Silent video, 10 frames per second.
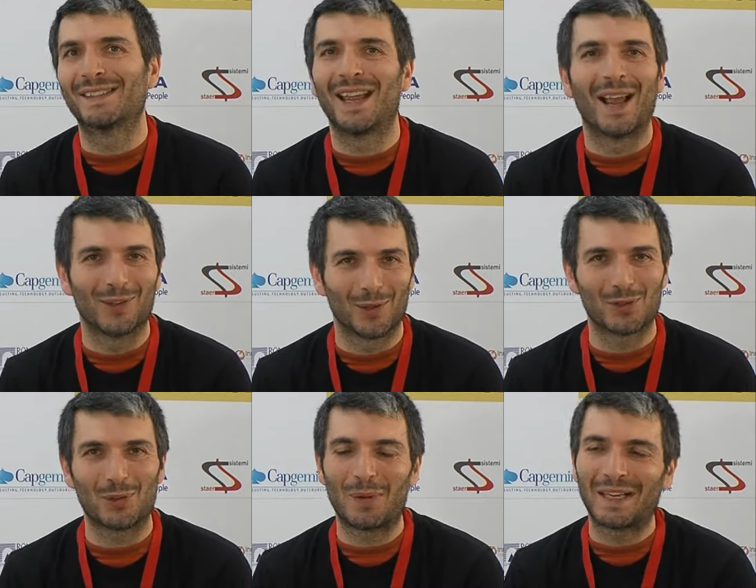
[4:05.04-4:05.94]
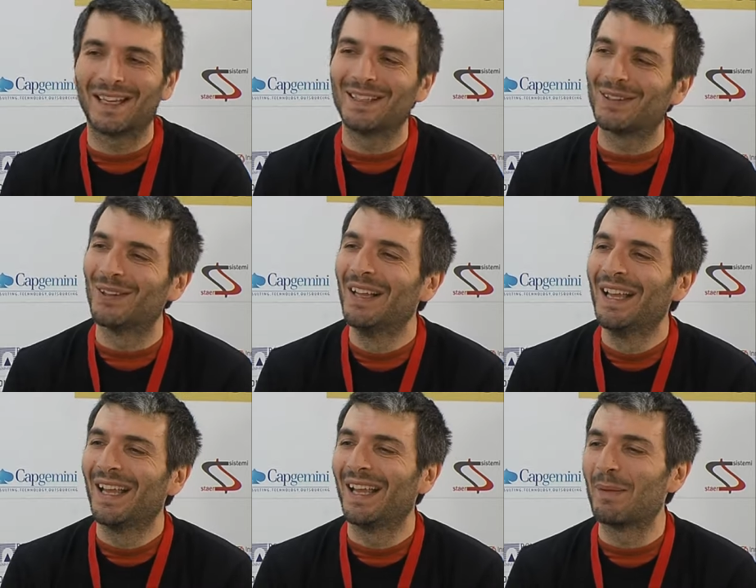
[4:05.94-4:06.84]
al nostro banchetto,
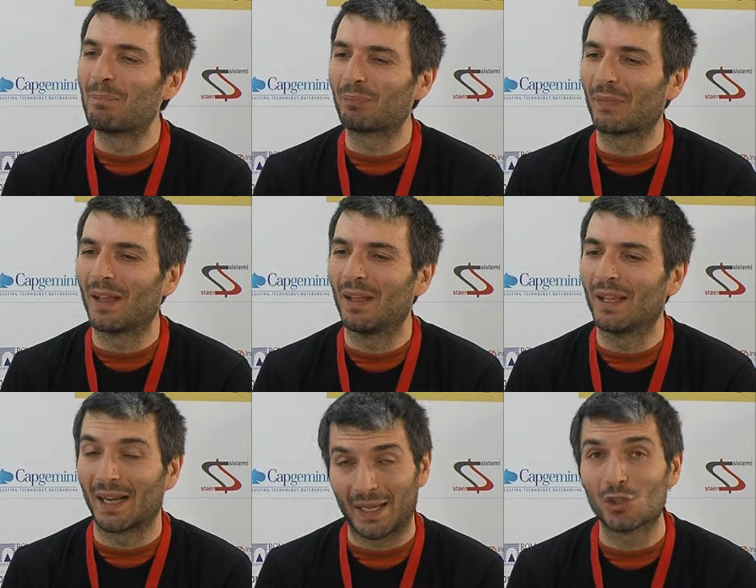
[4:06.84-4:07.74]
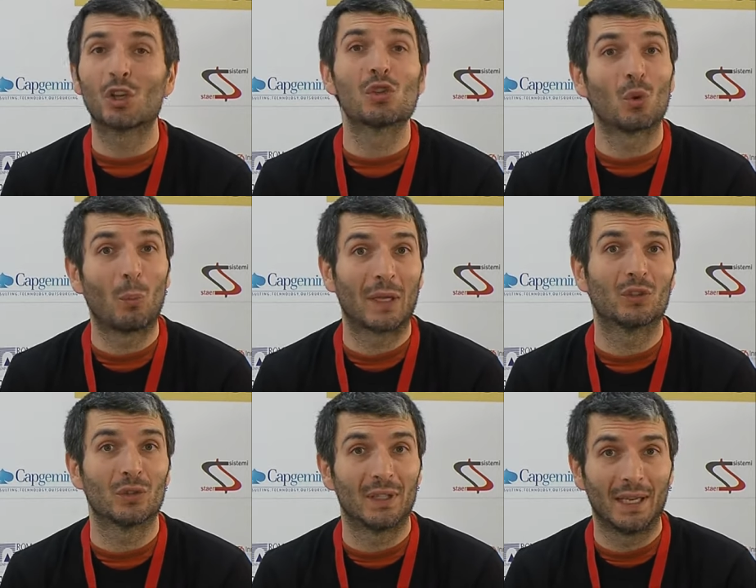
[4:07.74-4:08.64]
ehm, eh, il ragazzo che si è
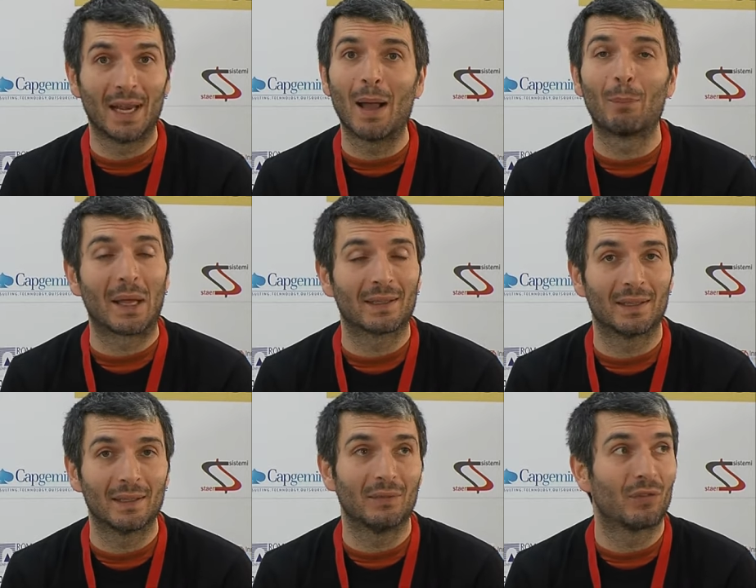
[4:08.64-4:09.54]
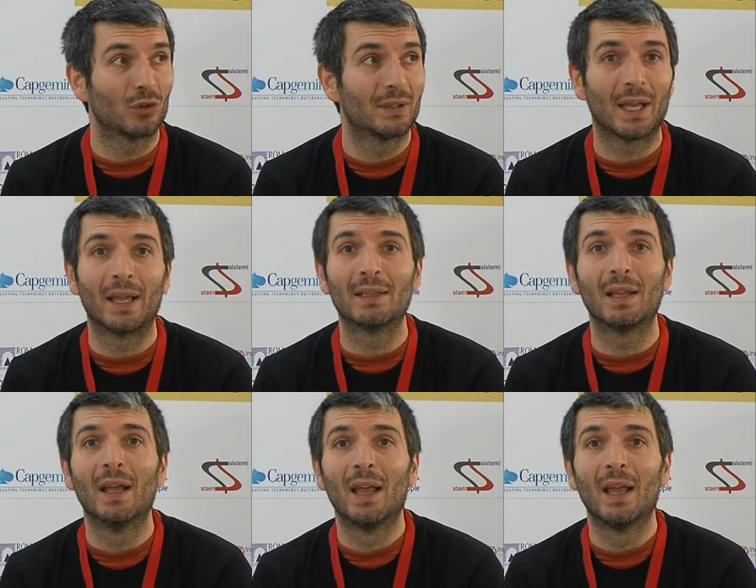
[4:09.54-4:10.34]
occupato della parte di front-end